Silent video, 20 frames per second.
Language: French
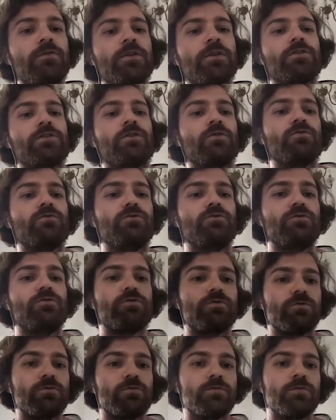un ingénieur du
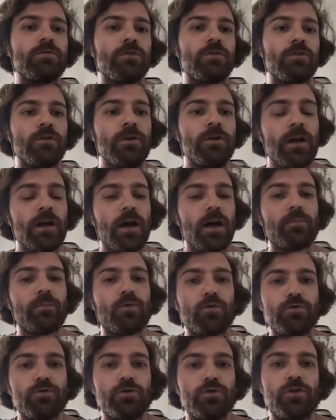son, un
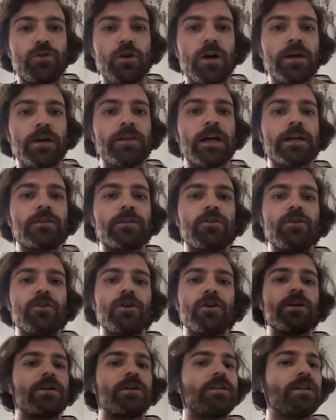producteur, un
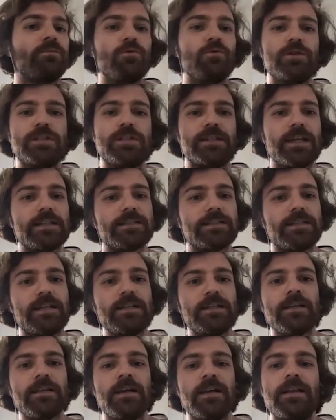acteur qui était
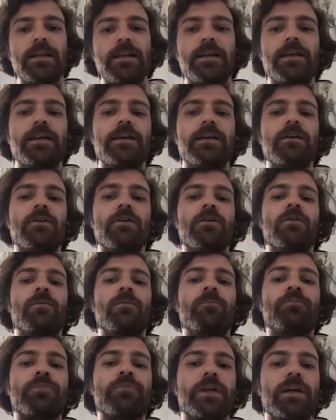multicasquette et,
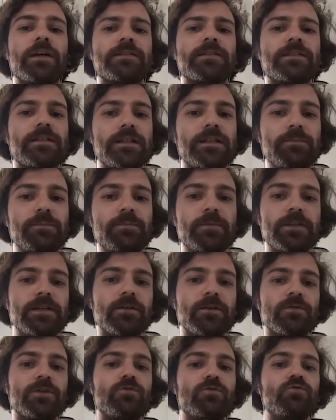et un script.
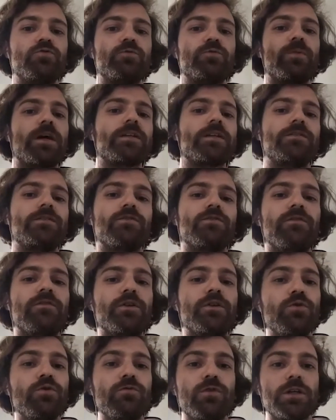Et on est tous partis, on
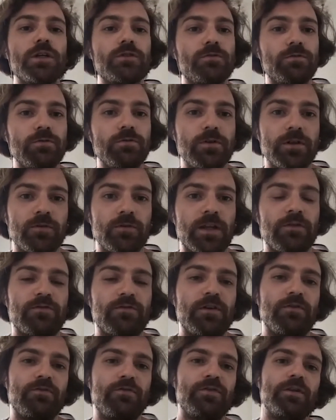avait deux voitures et on a
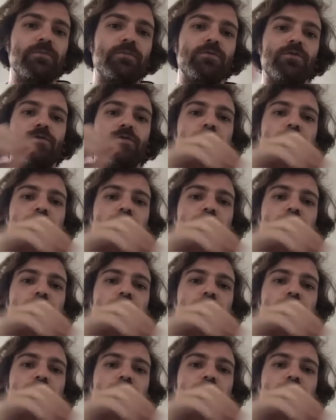fait le film